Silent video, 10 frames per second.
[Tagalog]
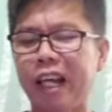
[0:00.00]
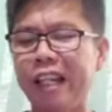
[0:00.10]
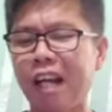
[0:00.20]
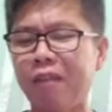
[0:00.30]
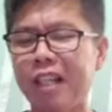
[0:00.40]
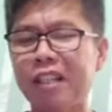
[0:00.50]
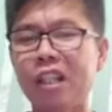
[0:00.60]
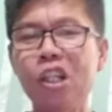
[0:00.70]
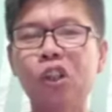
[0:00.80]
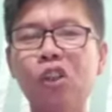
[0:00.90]
I love this
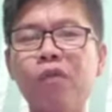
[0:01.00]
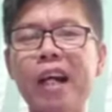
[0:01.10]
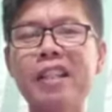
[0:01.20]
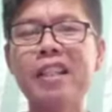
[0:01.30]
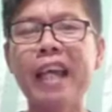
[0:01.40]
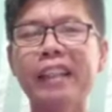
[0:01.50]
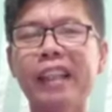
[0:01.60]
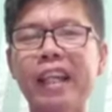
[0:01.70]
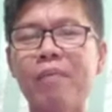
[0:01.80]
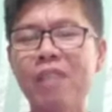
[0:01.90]
to verse
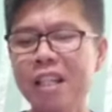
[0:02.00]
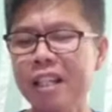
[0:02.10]
18.